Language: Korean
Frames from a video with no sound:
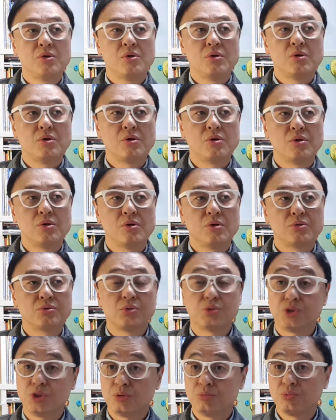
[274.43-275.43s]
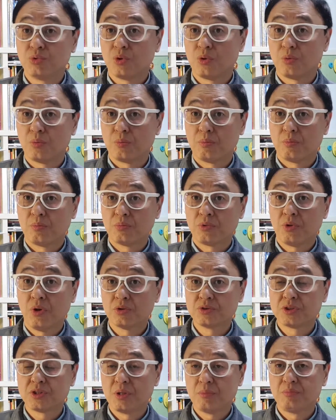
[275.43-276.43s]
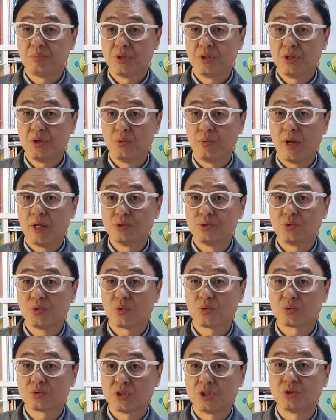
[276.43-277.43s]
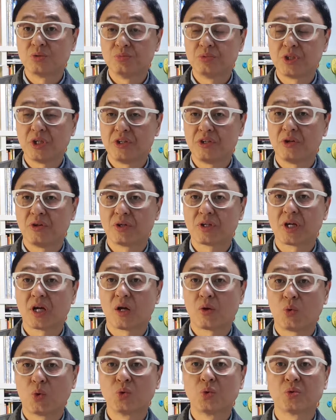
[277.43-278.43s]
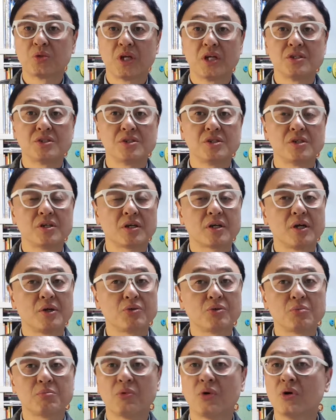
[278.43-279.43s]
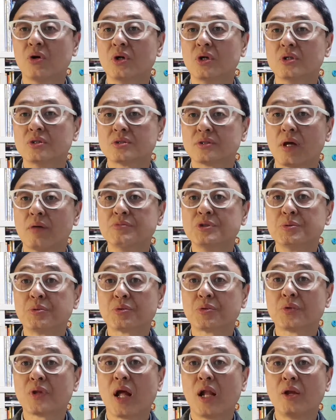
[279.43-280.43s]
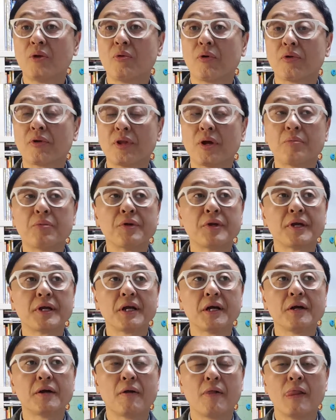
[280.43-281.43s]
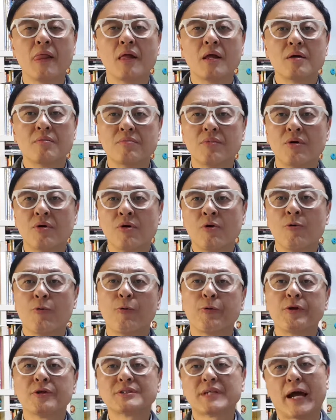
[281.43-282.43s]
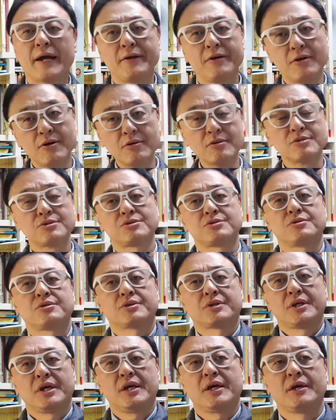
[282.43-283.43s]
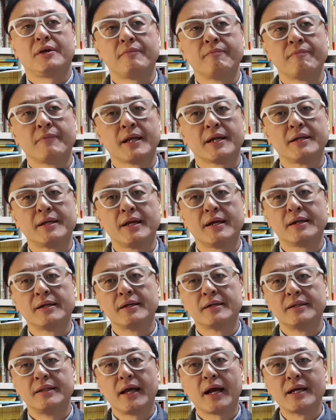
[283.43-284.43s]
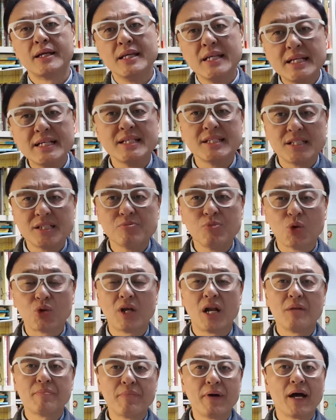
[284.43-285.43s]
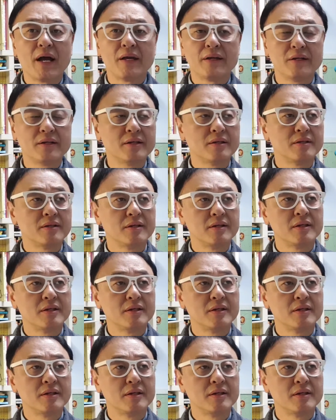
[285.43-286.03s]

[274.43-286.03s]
어 또 지금도 텅스텐 핀이 왼쪽 뒤꿈치는 8개가 고정되어 있으니까요. 또 뭐 30억도 날리고 그러다 보니까 뭐 오히려 자연스럽게 그냥 내가 이기지 못할 바에는